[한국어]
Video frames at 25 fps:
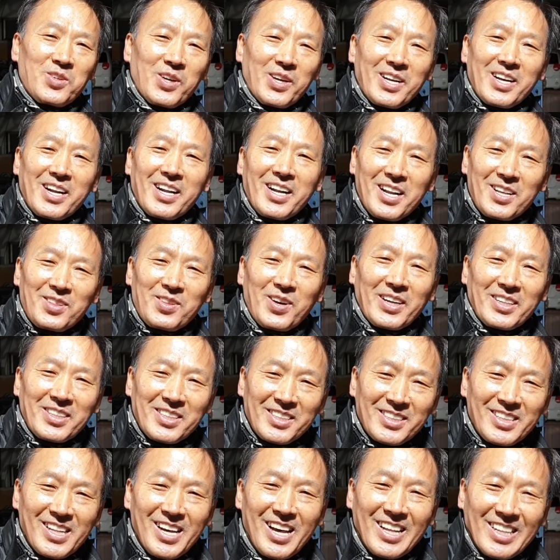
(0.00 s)
죄를 하나도 안
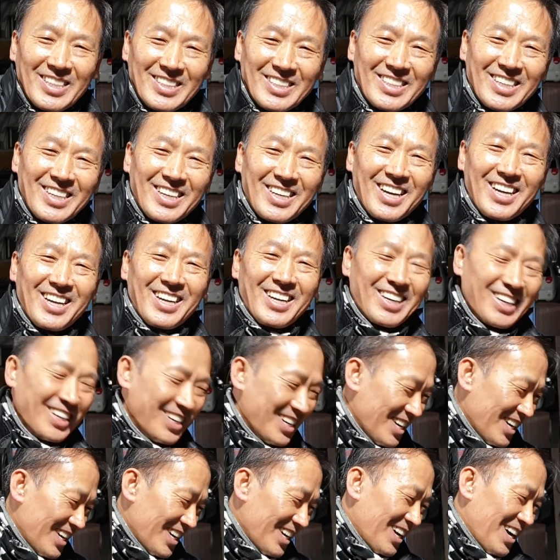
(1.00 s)
짓다든지,
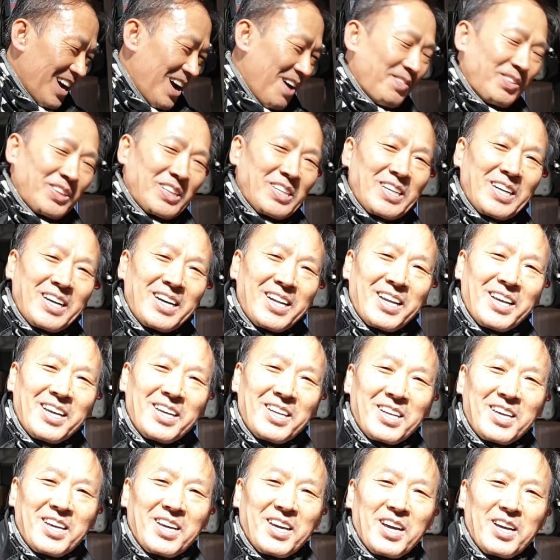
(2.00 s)
아무튼 간에
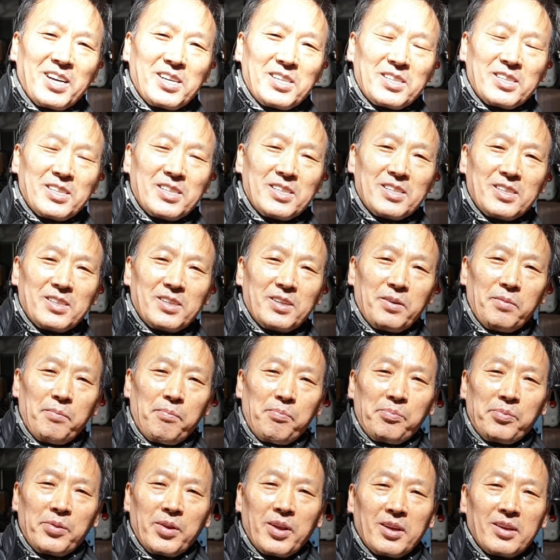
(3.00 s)
이렇게 그,
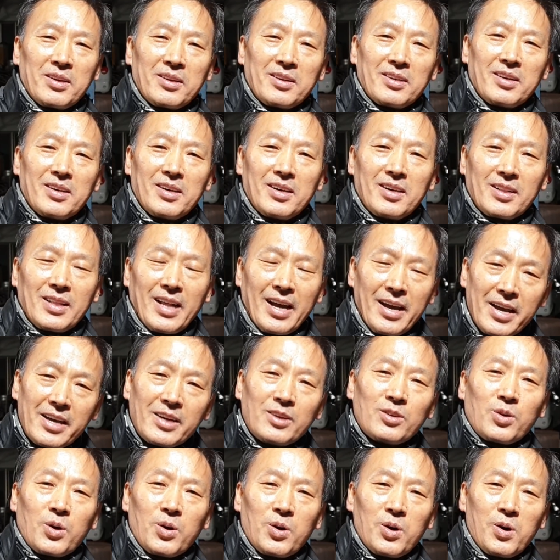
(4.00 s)
예,
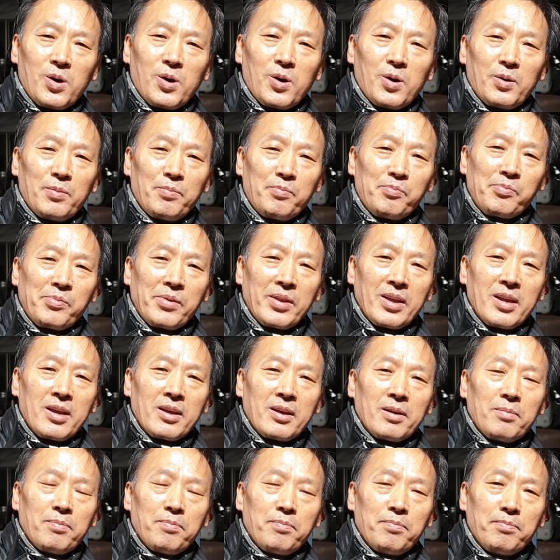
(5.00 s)
다행으로,
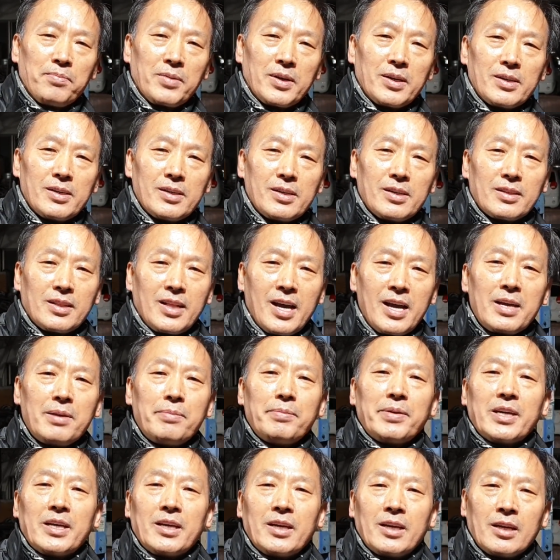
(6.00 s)
어,
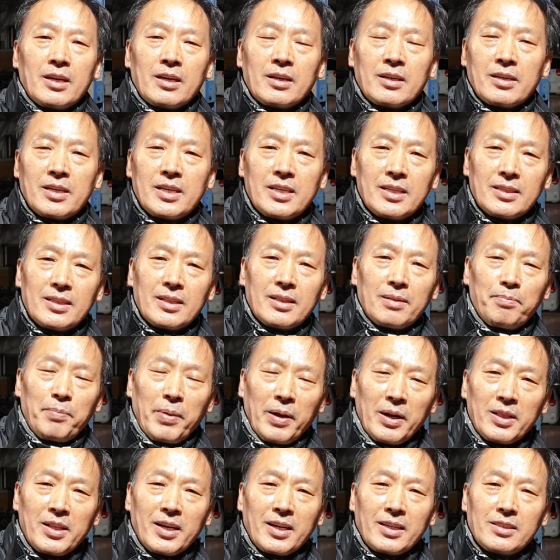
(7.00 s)
타이밍
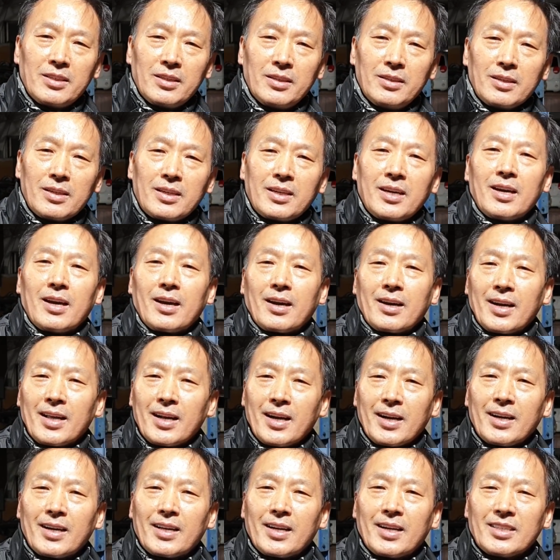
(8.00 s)
벨트가 저렇게
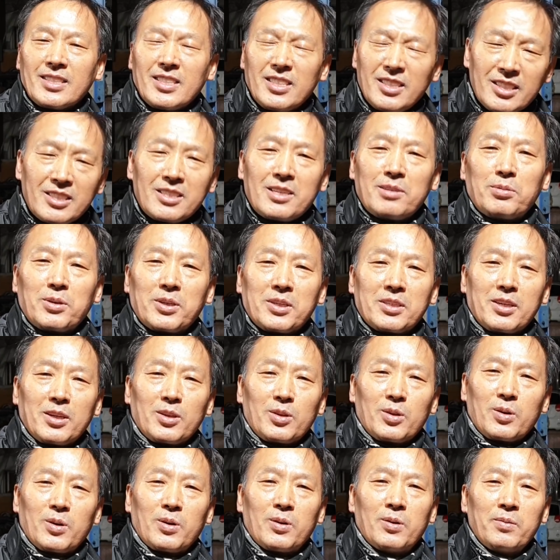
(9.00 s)
까락까락 찢어져
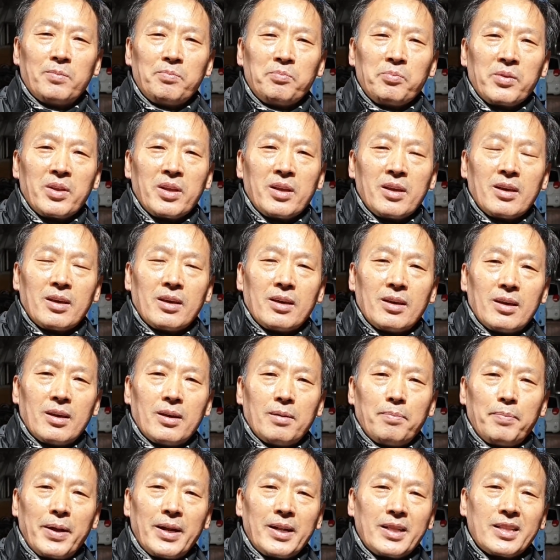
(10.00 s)
버렸어도 예,
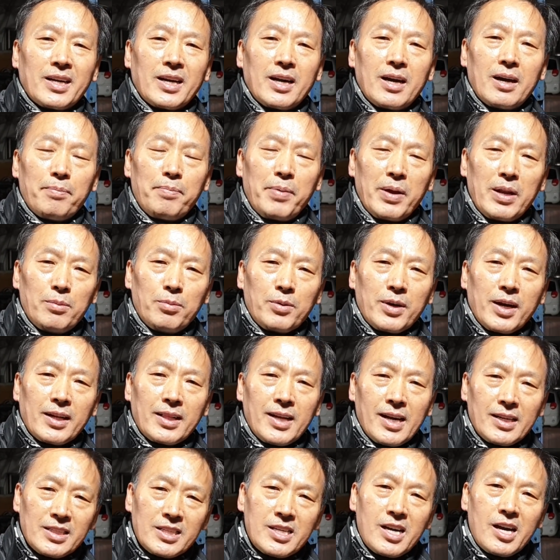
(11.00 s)
벨트가 밸브가
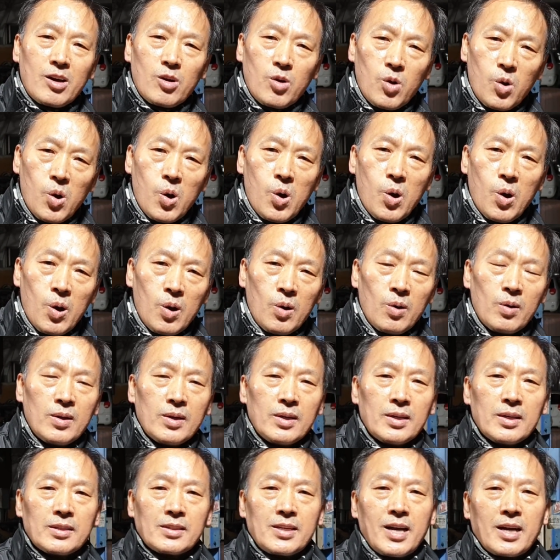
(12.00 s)
닿지 않고
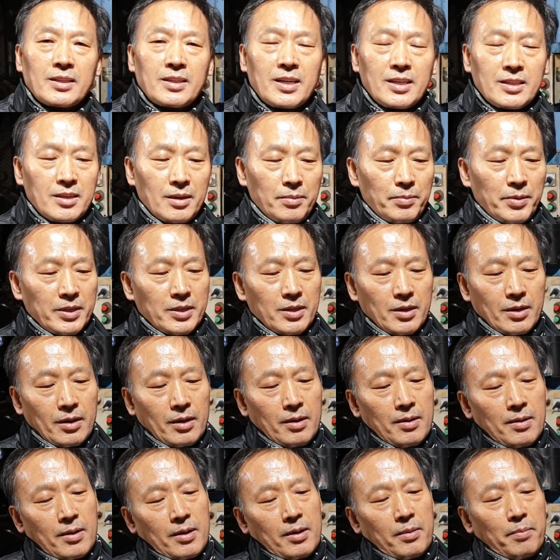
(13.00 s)
상사점에서
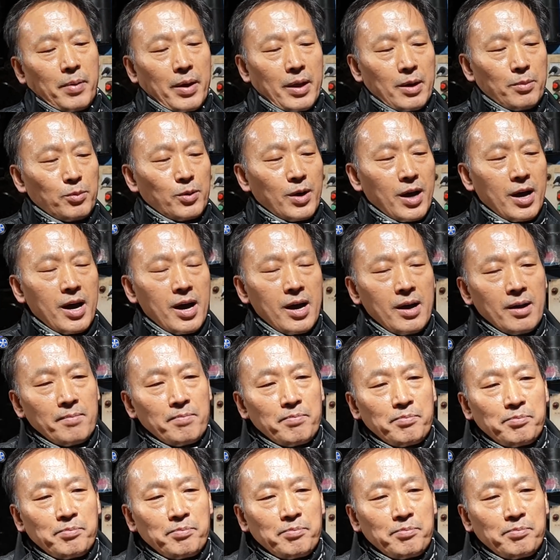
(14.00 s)
밸브가